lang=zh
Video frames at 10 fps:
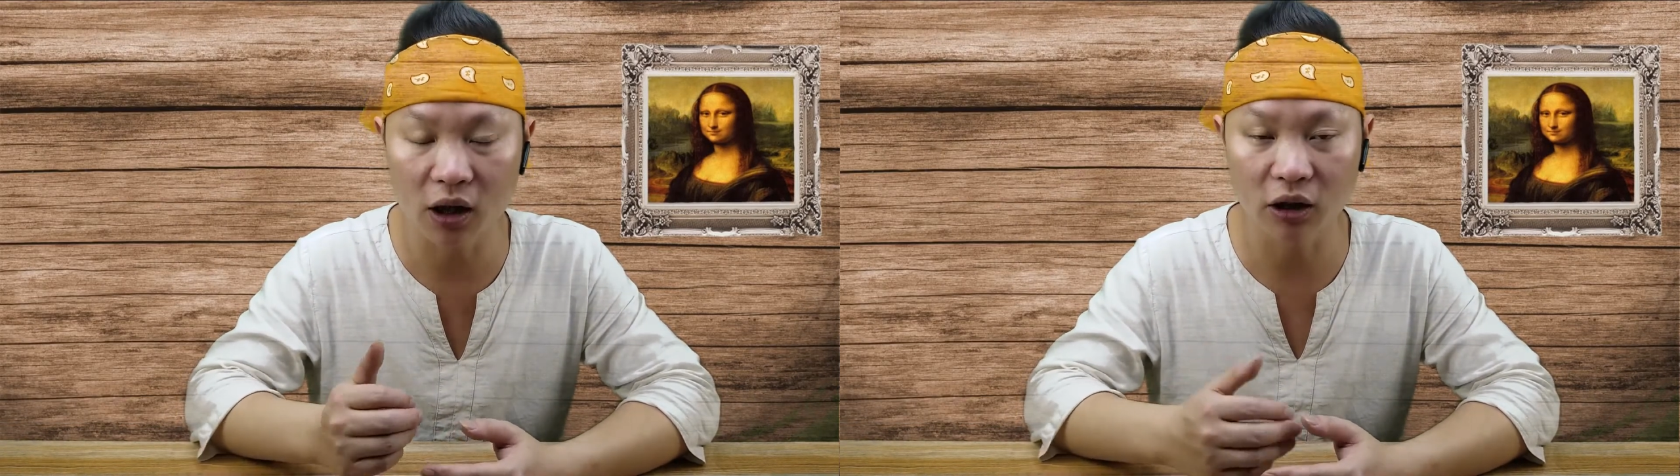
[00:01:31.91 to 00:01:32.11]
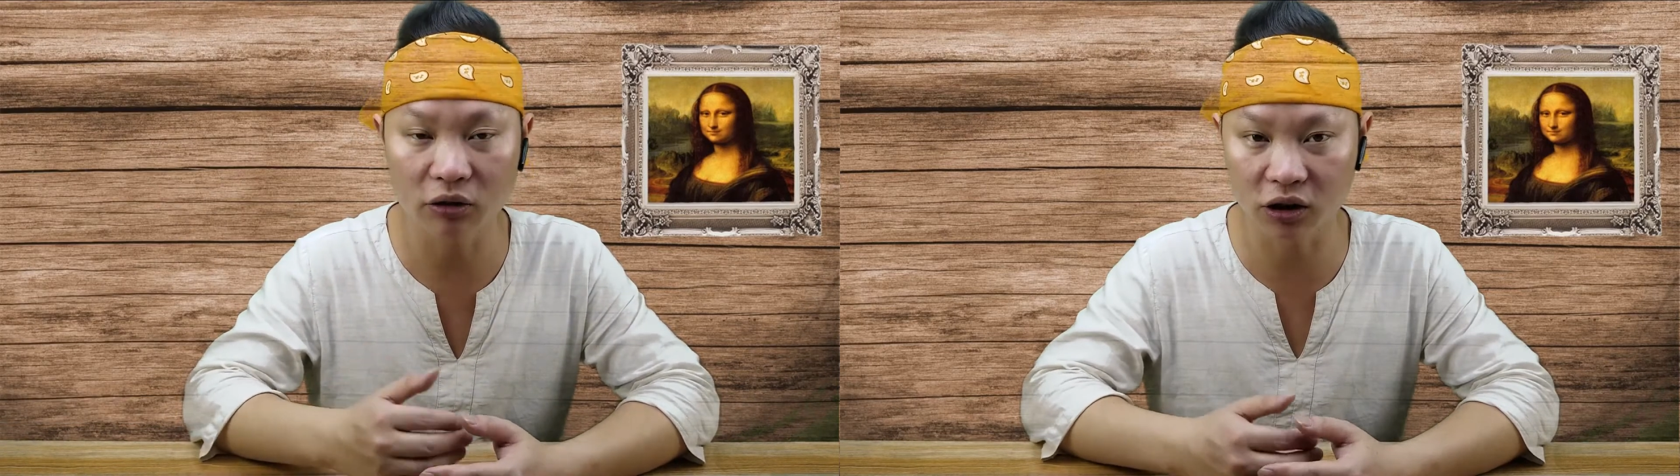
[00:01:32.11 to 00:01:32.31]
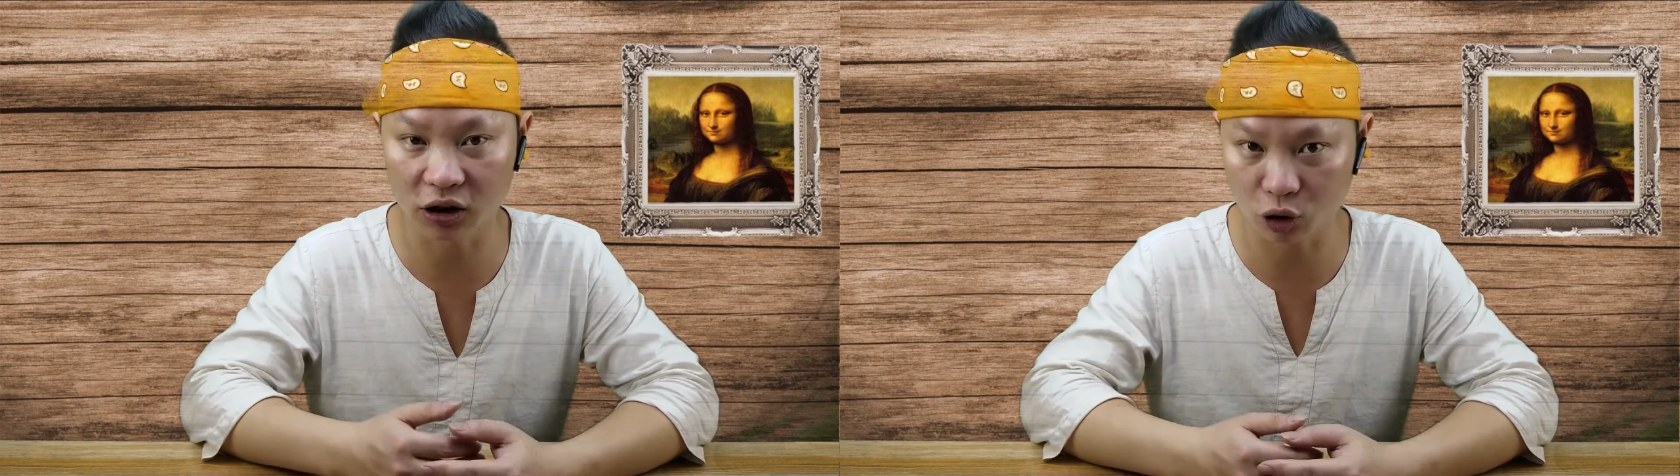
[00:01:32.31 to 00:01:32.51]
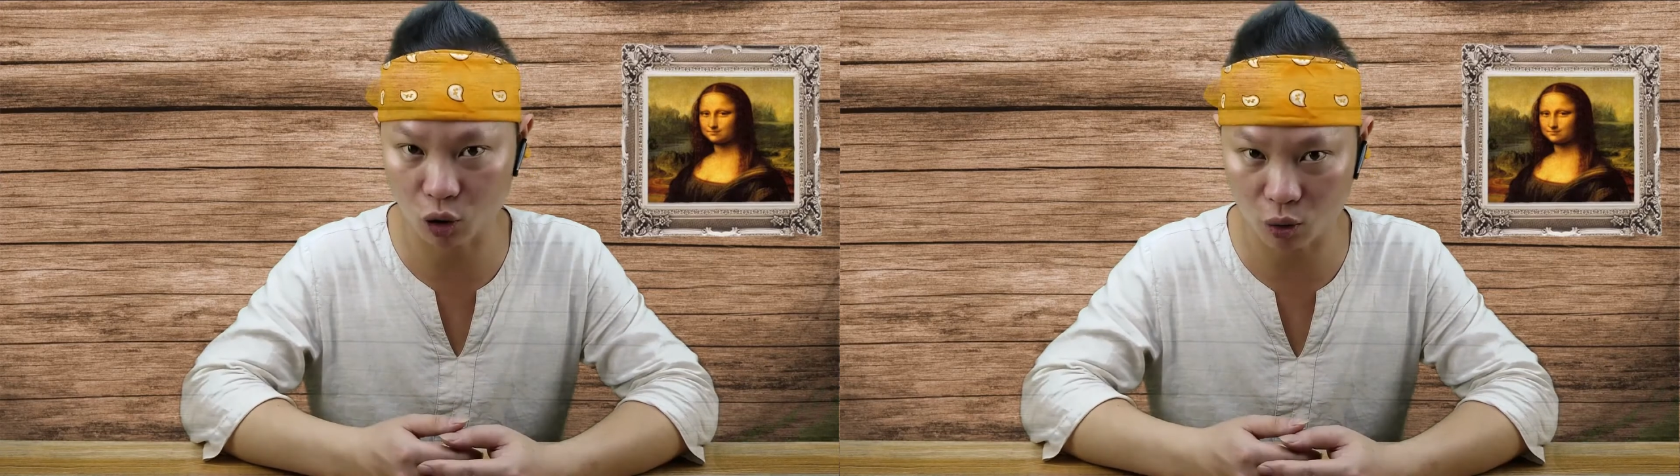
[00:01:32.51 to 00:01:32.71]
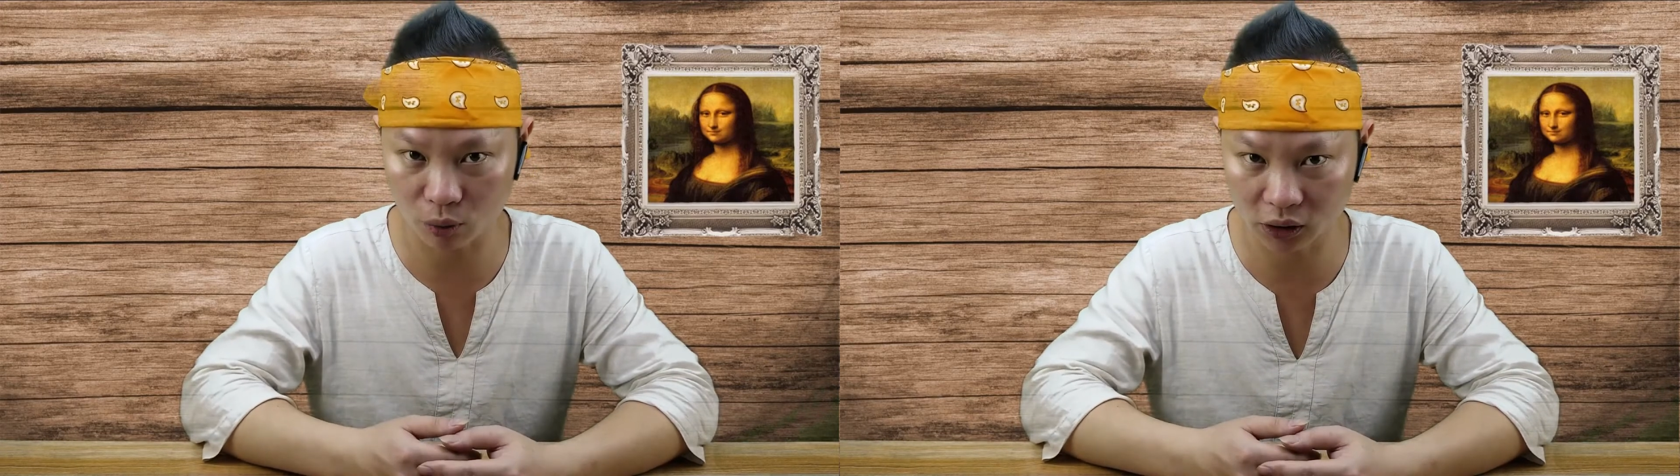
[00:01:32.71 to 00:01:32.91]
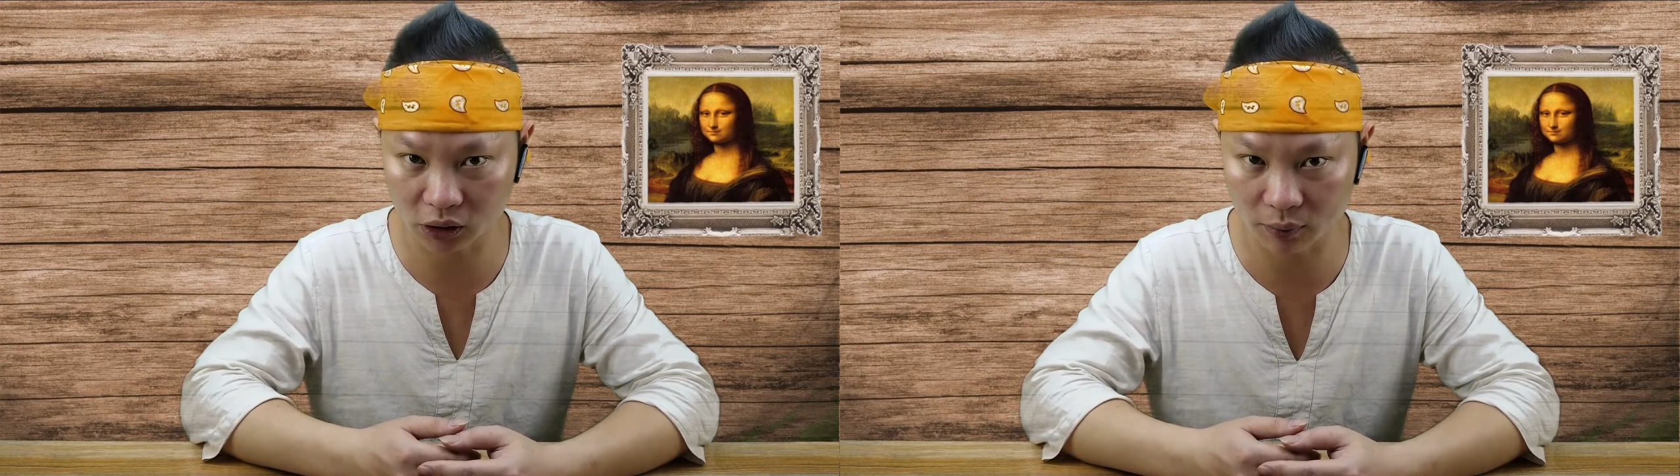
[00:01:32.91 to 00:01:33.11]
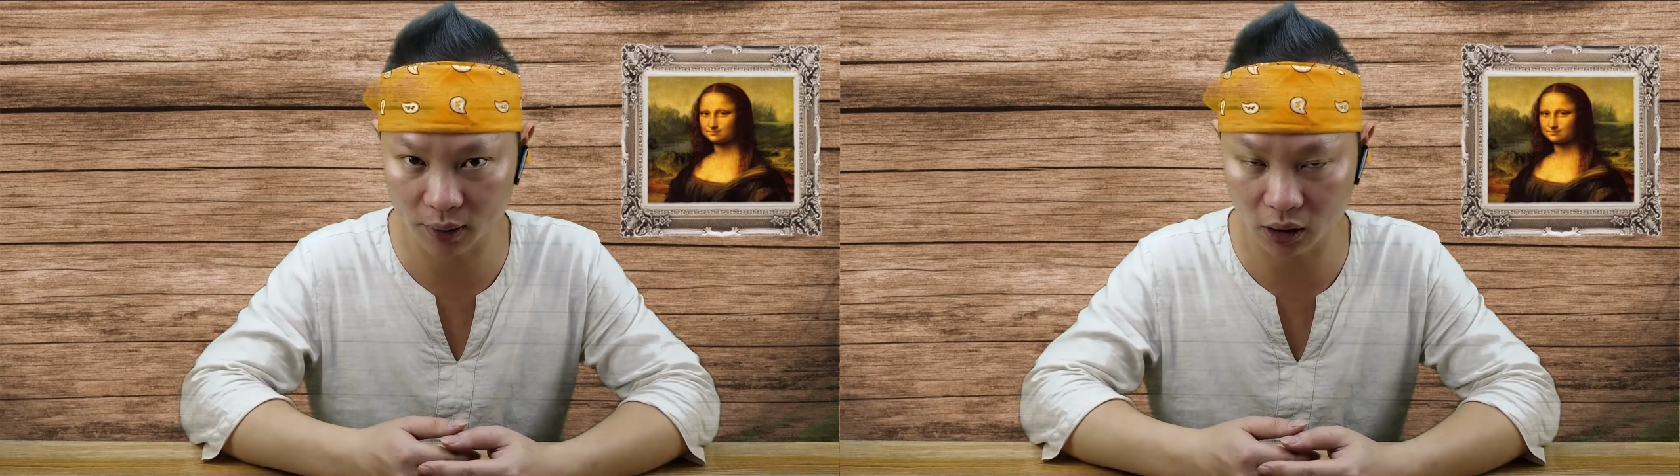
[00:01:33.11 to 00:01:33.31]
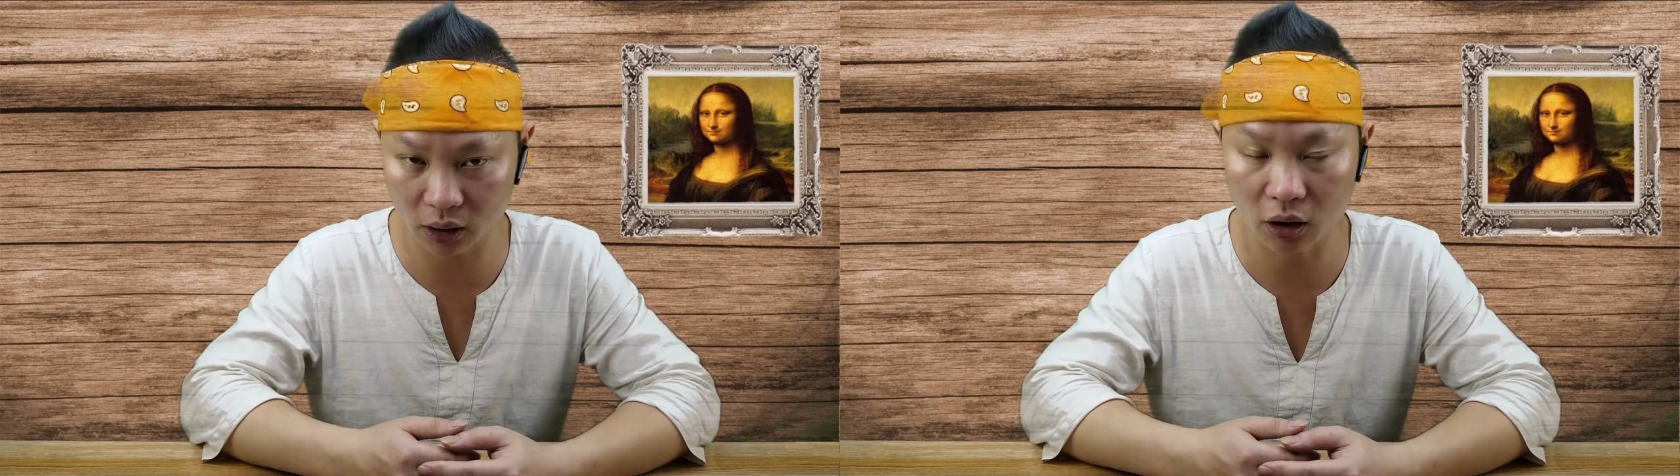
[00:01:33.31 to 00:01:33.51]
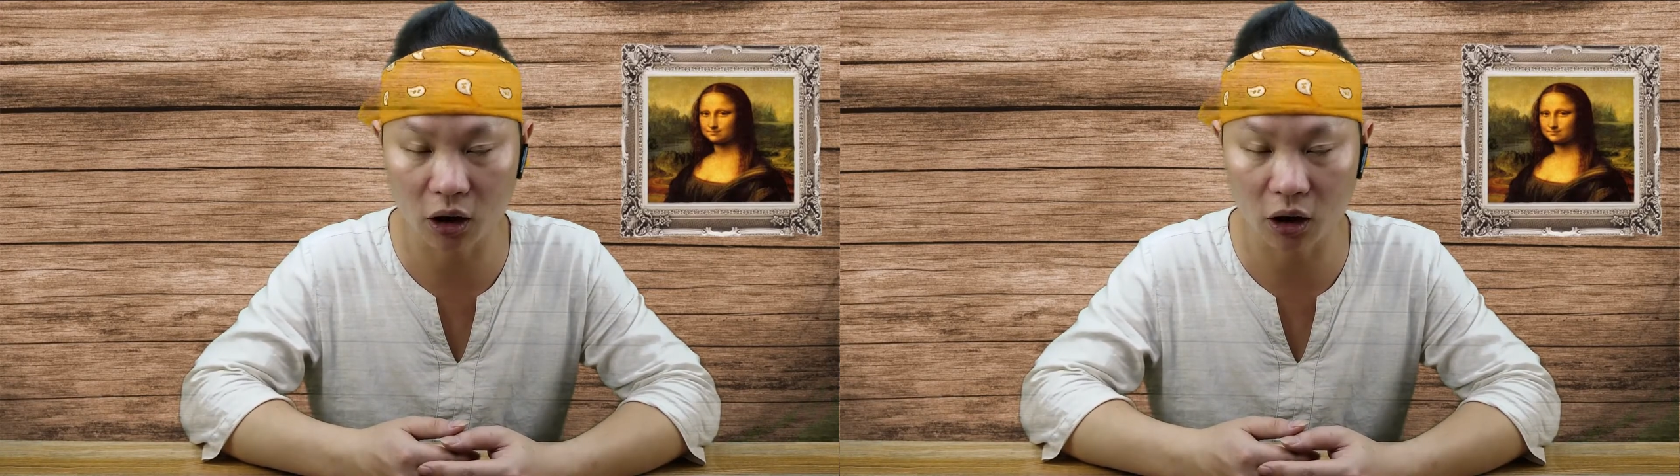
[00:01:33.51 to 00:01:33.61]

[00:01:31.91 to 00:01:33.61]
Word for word: 要是你喜欢我的视频，